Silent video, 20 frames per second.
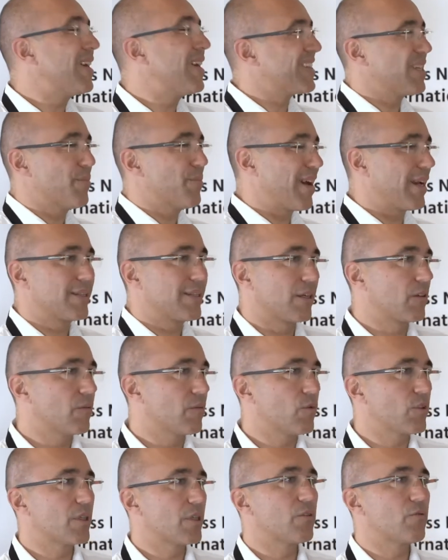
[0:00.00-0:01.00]
Ce n'est pas
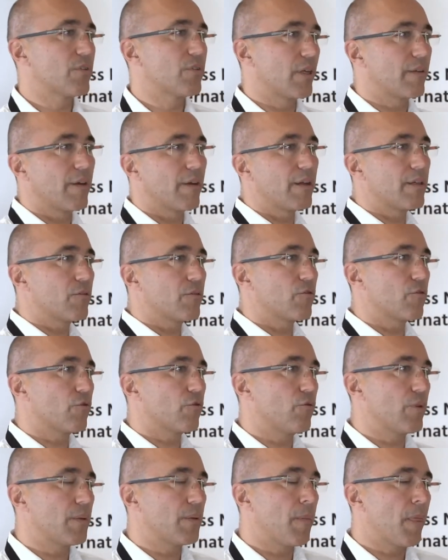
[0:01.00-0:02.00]
exactement ce qui nous intéresse
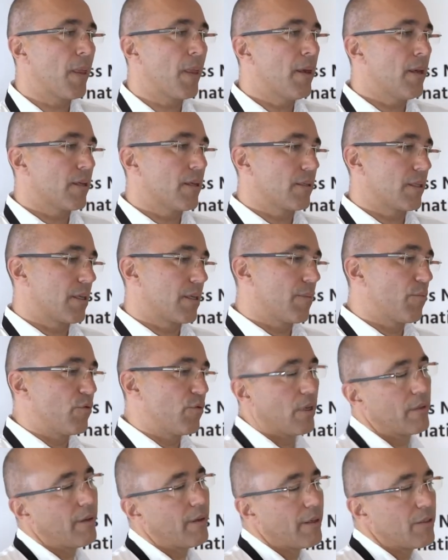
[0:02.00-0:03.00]
aujourd'hui. Ce qui est
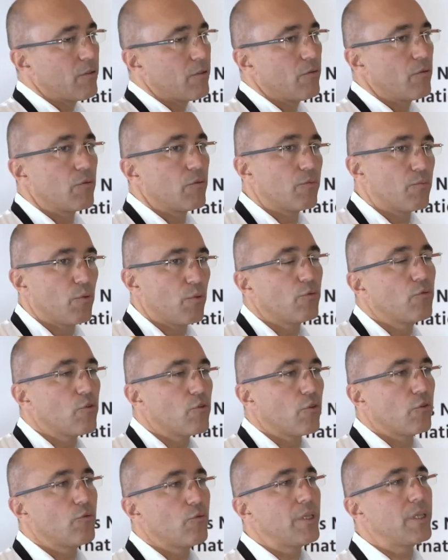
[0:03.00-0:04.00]
plus intéressant pour nous
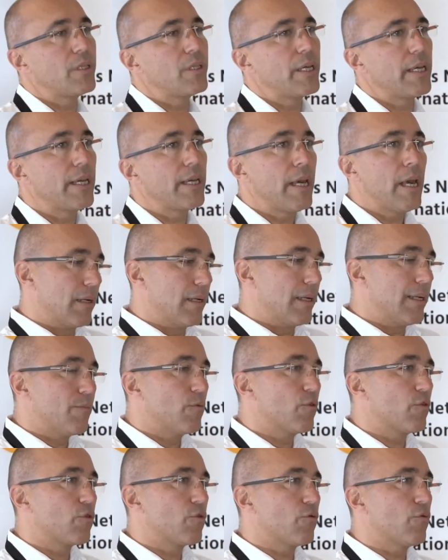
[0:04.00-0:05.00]
aujourd'hui, c'est
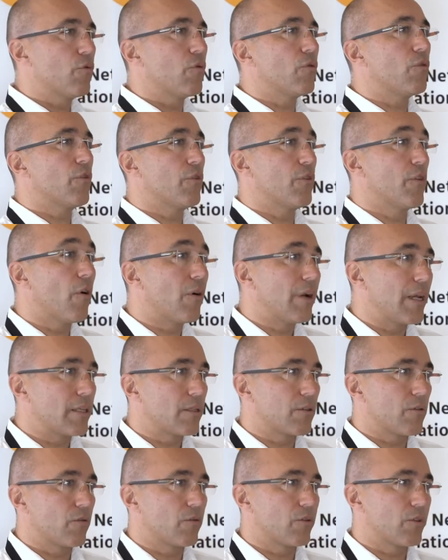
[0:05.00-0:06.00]
l'émotion dans la
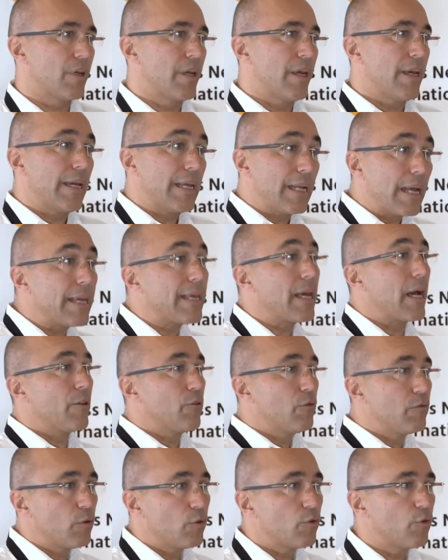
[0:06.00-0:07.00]
science. Et là, il y a à
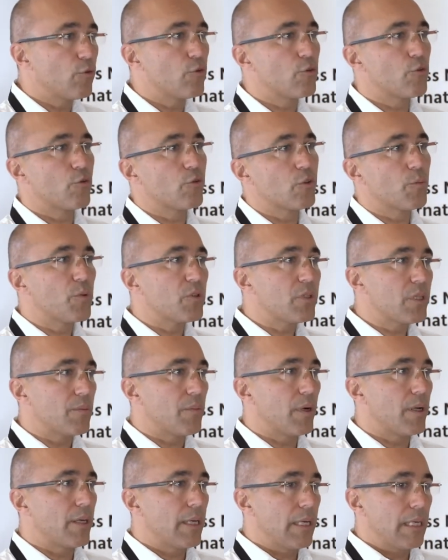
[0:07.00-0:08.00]
nouveau deux choses
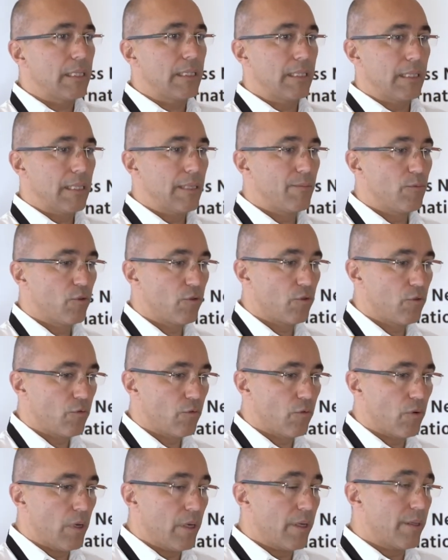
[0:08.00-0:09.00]
possibles. C'est
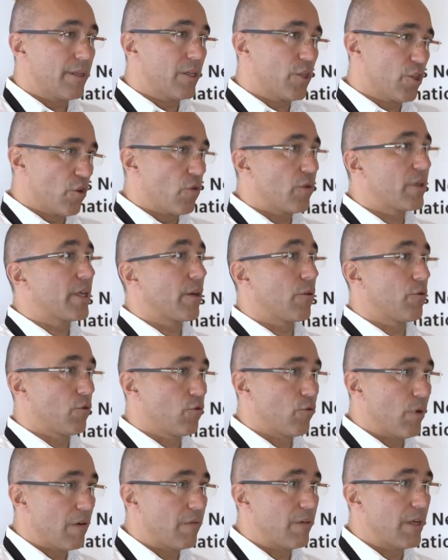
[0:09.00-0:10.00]
l'émotion des gens qui
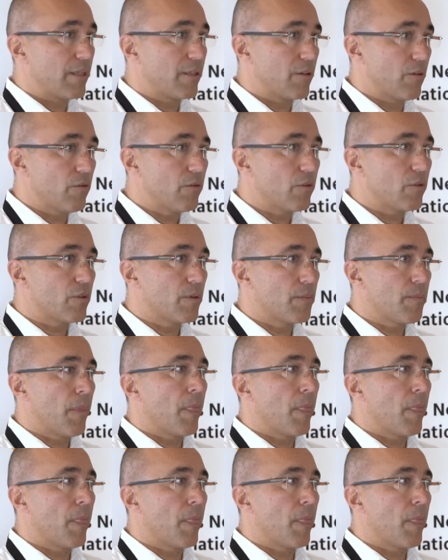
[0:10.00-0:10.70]
reçoivent la science,